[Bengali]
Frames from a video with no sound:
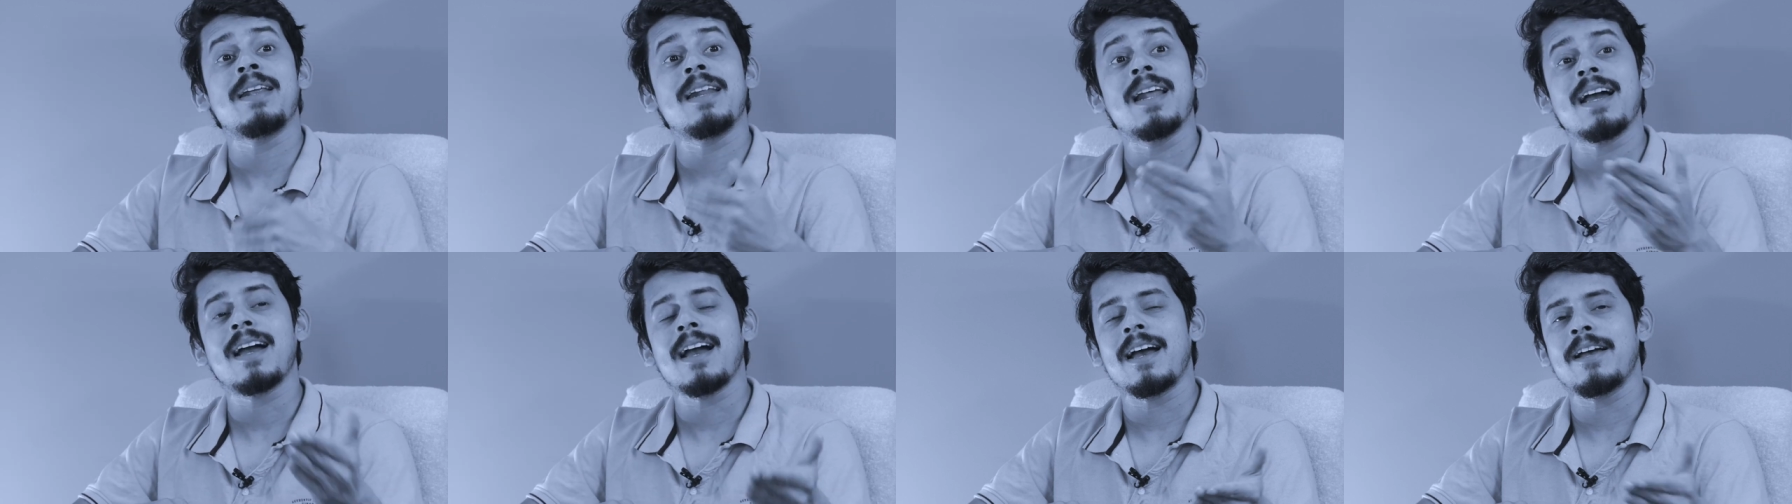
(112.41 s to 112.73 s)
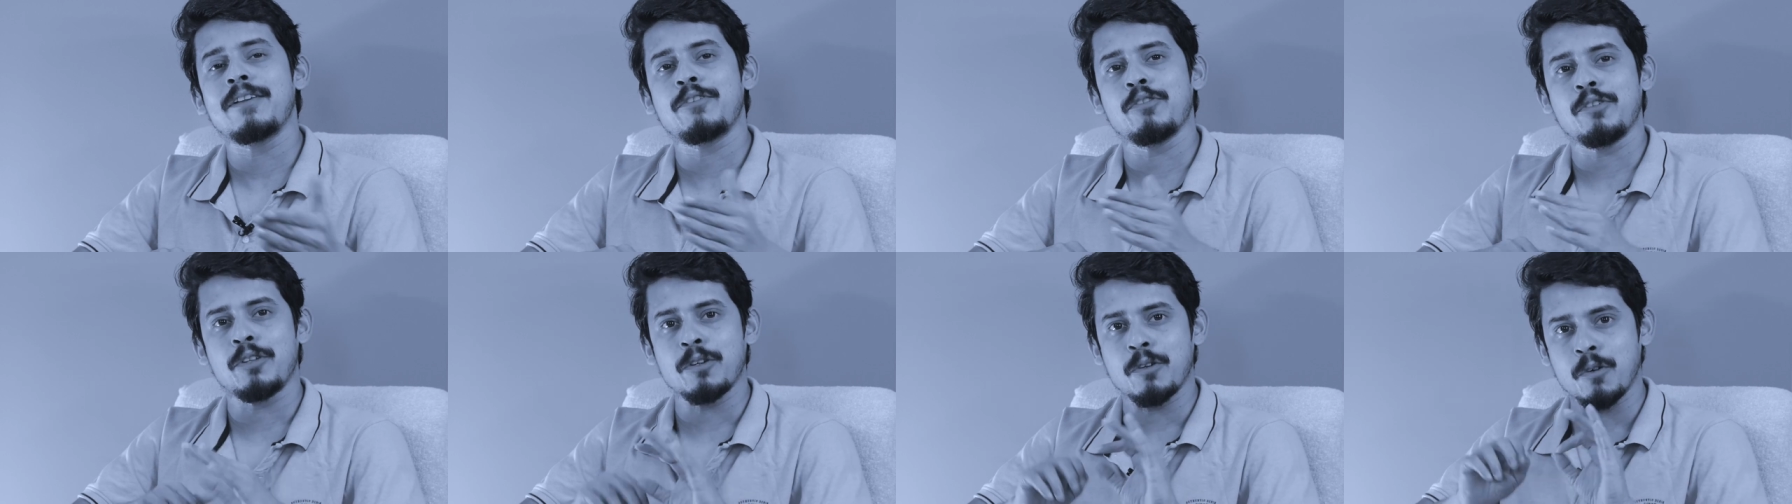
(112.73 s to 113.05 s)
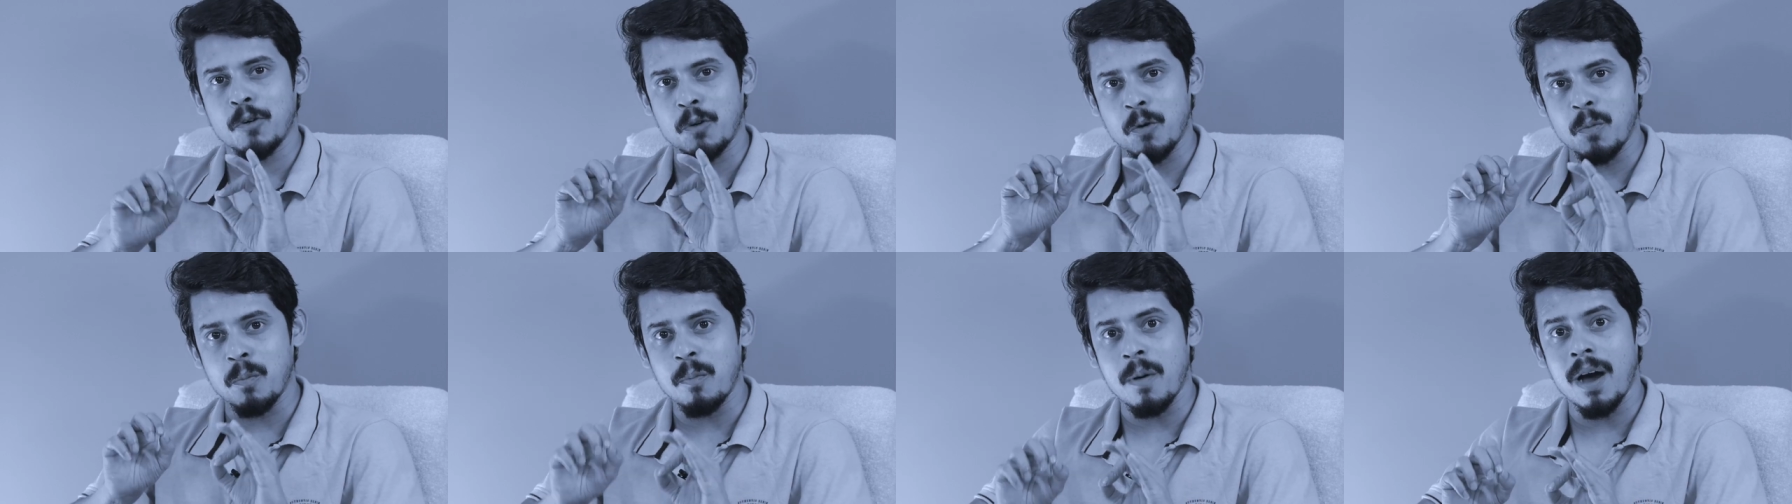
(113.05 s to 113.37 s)
এলাকায় যদি
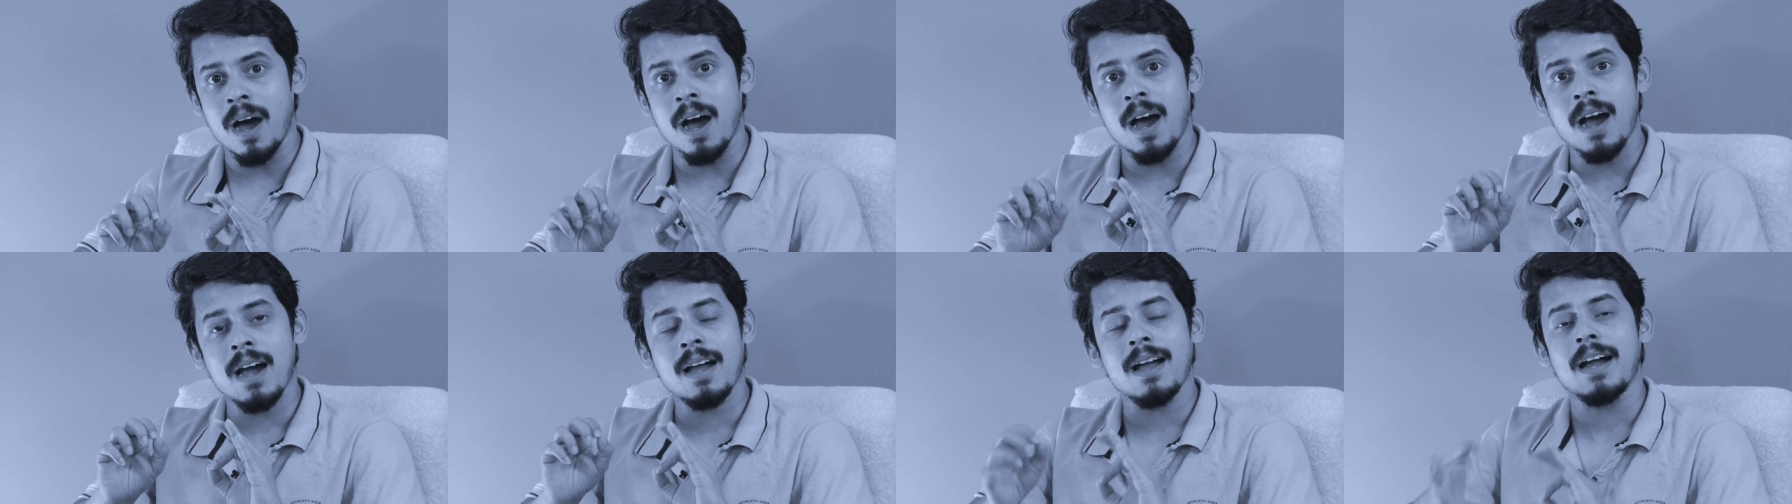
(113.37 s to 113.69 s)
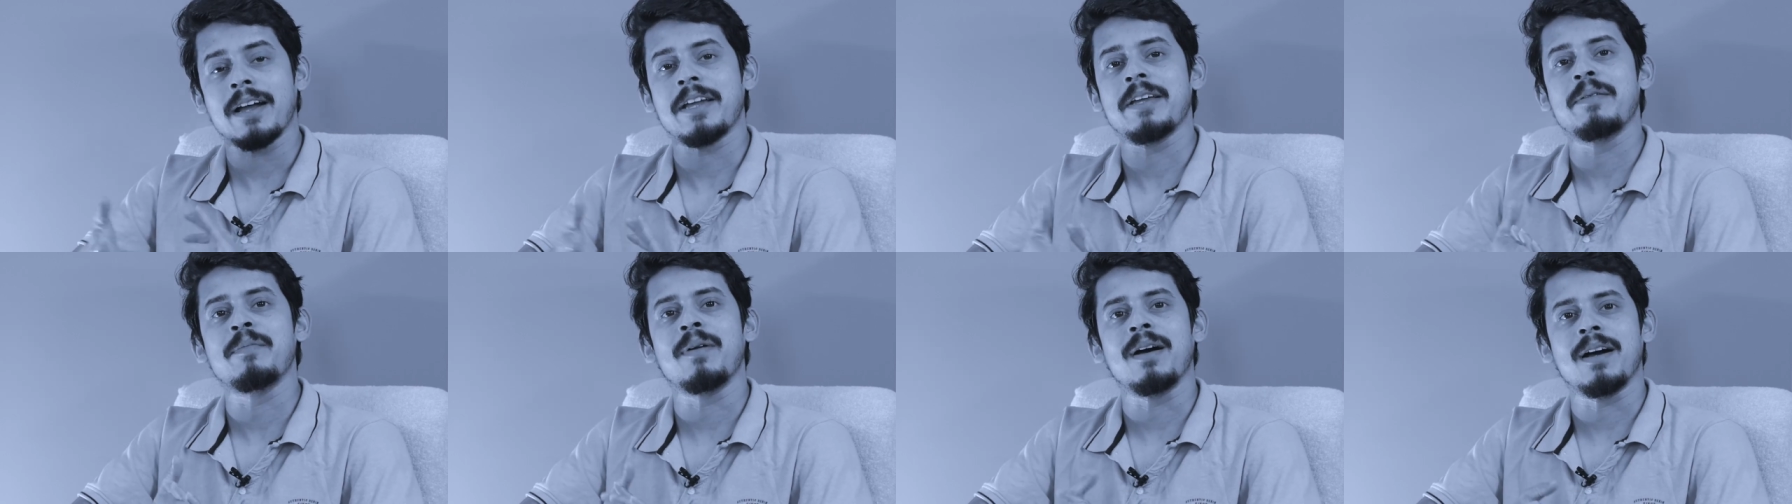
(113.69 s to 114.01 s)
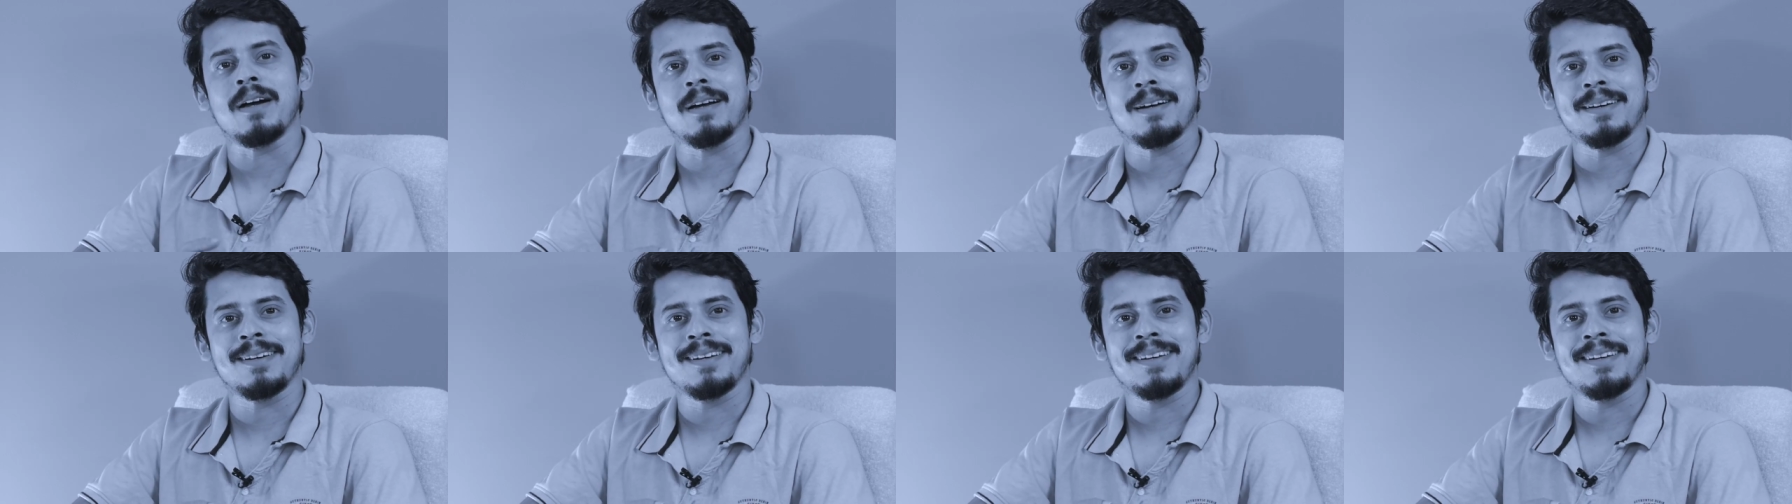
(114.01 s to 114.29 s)
কোনো মা কাকিমা